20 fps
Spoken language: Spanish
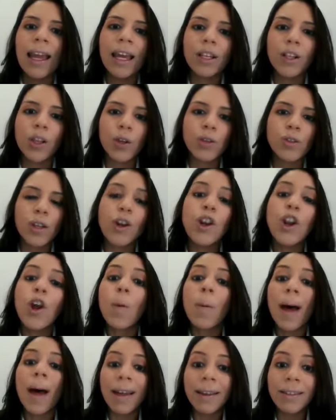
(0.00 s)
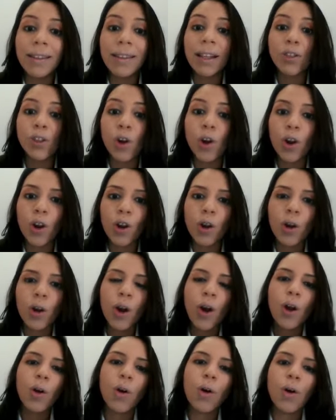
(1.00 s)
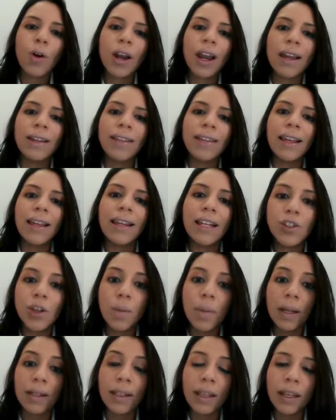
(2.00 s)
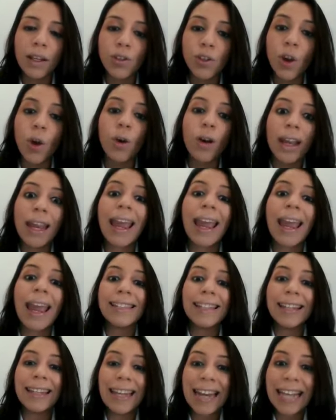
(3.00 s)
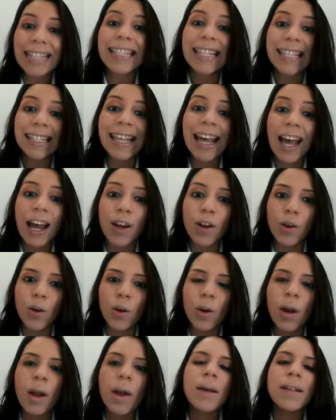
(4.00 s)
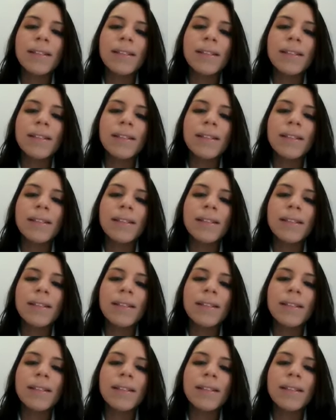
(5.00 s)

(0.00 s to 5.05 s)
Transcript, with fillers: Entonces, no basta solo con este inicio de investigación, que es necesario,